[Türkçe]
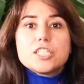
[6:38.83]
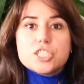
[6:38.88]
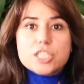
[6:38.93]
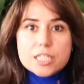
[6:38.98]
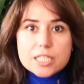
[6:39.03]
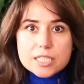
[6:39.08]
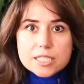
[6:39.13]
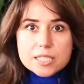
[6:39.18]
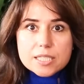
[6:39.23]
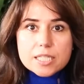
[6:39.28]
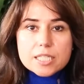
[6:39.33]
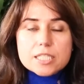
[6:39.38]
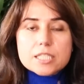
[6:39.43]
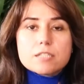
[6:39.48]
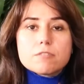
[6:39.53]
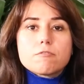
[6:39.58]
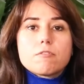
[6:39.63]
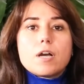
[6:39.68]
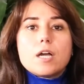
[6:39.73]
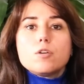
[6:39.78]
cilt
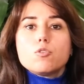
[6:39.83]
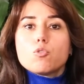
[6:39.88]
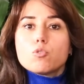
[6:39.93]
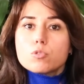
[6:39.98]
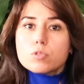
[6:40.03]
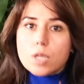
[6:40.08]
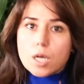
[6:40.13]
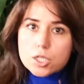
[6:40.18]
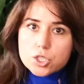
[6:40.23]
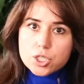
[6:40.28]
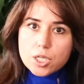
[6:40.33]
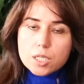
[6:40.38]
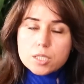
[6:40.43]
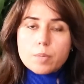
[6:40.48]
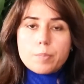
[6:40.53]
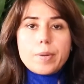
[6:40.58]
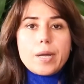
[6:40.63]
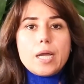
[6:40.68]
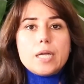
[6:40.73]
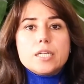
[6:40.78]
sayısı var. Onu da
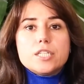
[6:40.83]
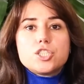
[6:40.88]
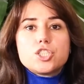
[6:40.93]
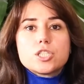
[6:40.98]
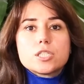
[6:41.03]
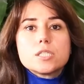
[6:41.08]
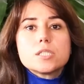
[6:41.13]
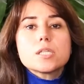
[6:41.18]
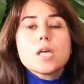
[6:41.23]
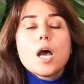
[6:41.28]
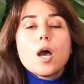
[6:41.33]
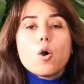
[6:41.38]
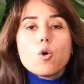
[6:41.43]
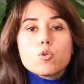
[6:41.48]
aşağıda paylaşırız.